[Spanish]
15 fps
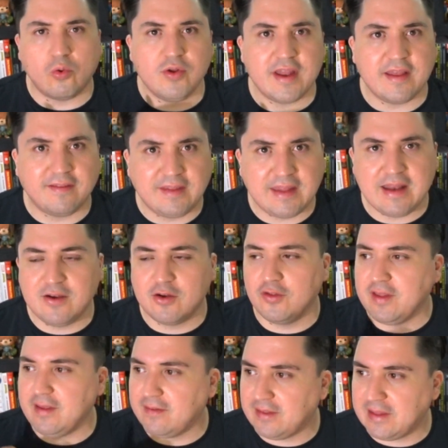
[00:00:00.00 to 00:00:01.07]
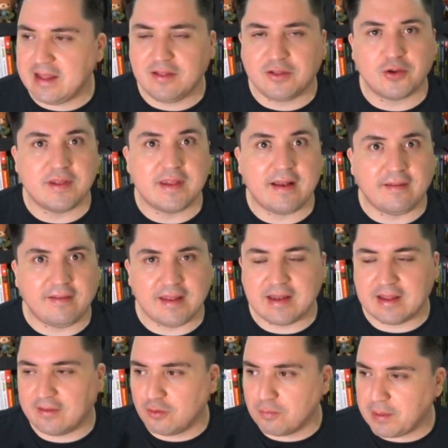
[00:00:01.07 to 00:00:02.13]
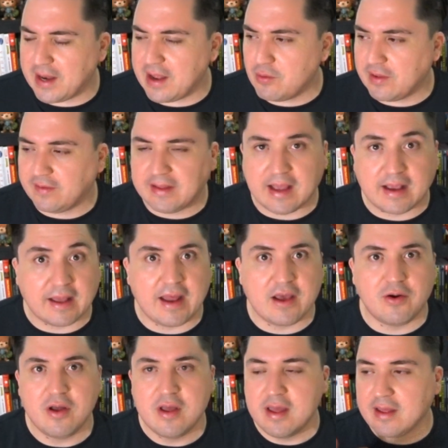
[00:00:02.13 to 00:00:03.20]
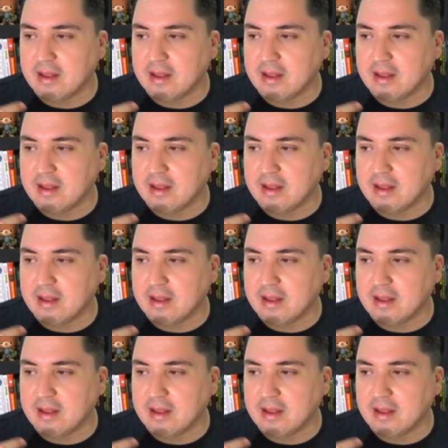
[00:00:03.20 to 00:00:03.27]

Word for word: un estilo distinto en el cine de superhéroes que creo